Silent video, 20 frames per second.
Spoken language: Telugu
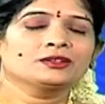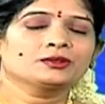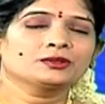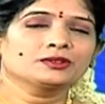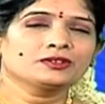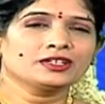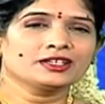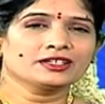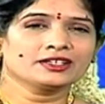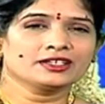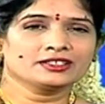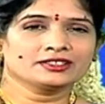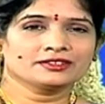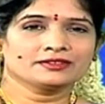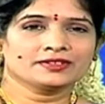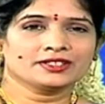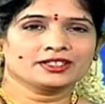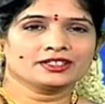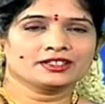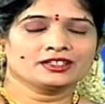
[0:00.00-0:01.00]

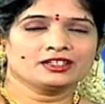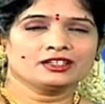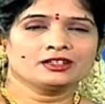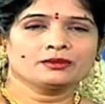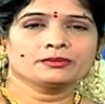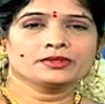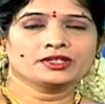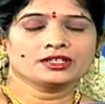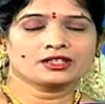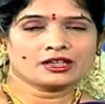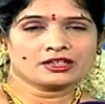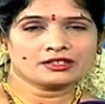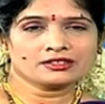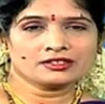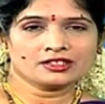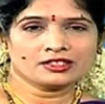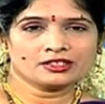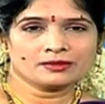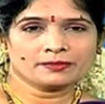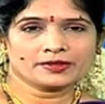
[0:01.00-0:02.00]
తులారాశి వారికి మీ
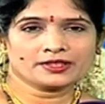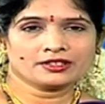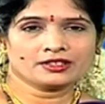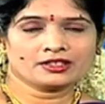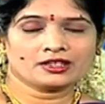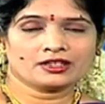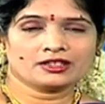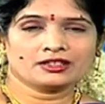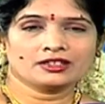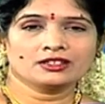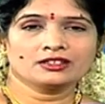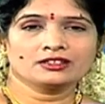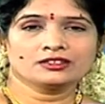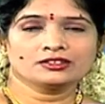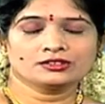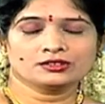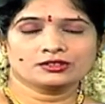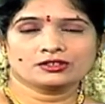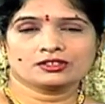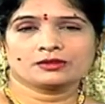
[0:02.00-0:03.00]
రాష్ట్రాధిపతి అయిన
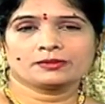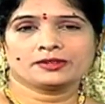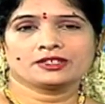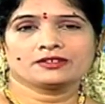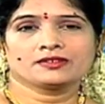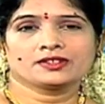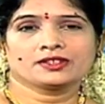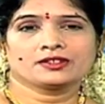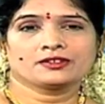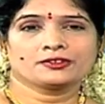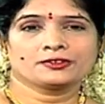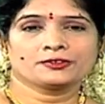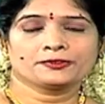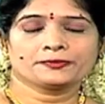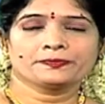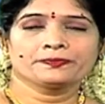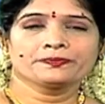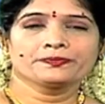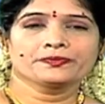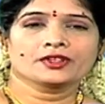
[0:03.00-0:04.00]
శుక్ర భగవానుడు
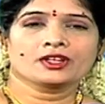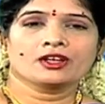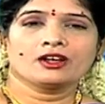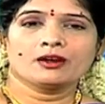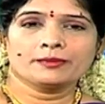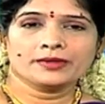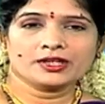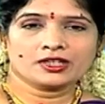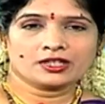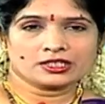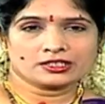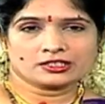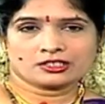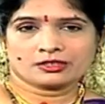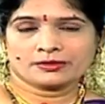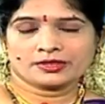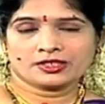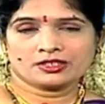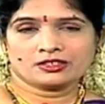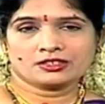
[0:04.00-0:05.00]
మీ
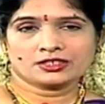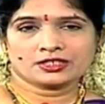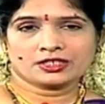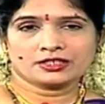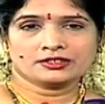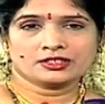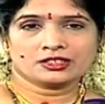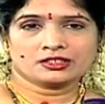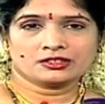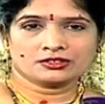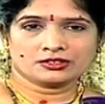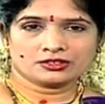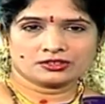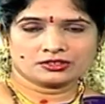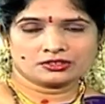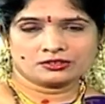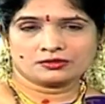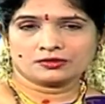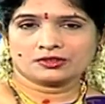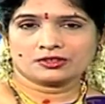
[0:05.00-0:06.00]
కష్టమంలో సంచారం
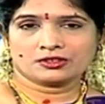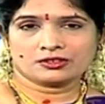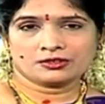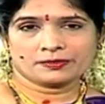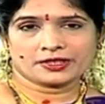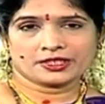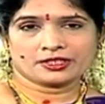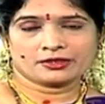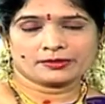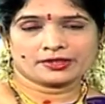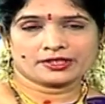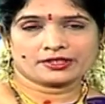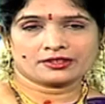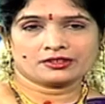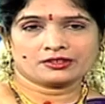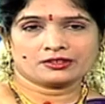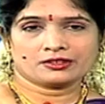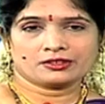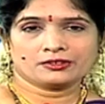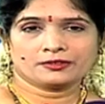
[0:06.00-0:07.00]
చేస్తూ ఉన్నాడు
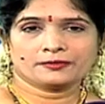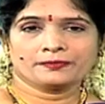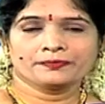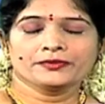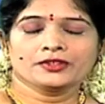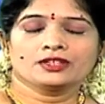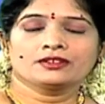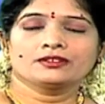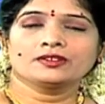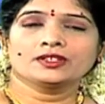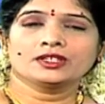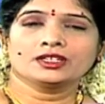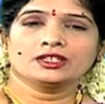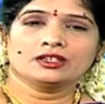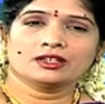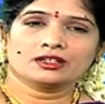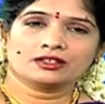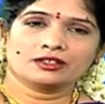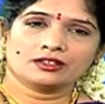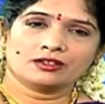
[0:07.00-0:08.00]
ప్రథమార్థంలో
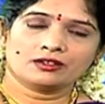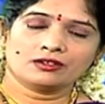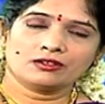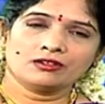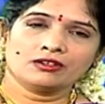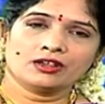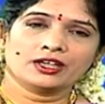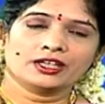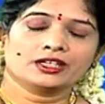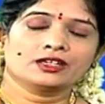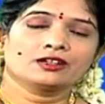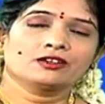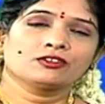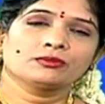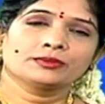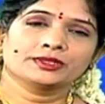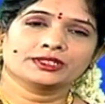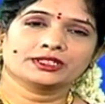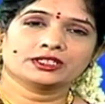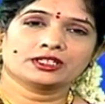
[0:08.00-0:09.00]
ద్వితీయ అర్థంలో ఆయన
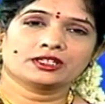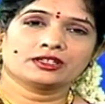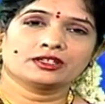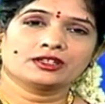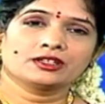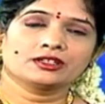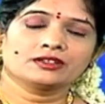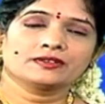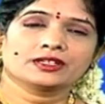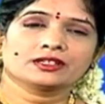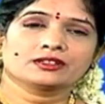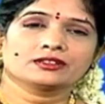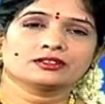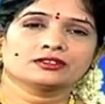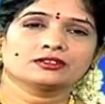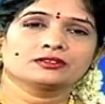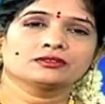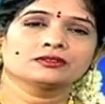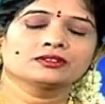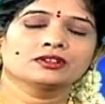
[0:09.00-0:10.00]
నవమ స్థానానికి
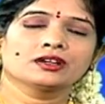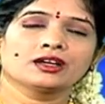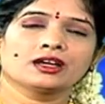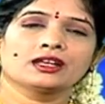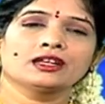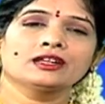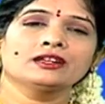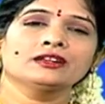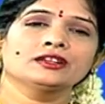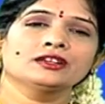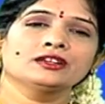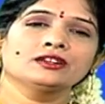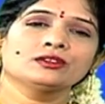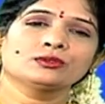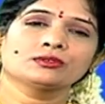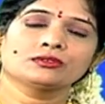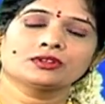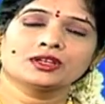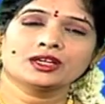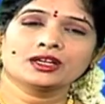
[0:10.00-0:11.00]
వెళ్తారు అలానే
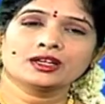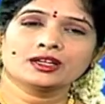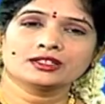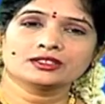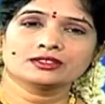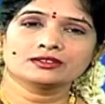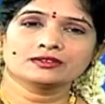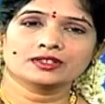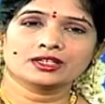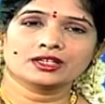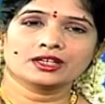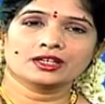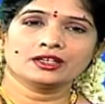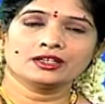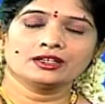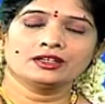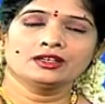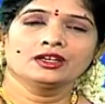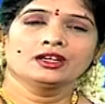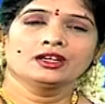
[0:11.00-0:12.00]
తులారాశి వారికి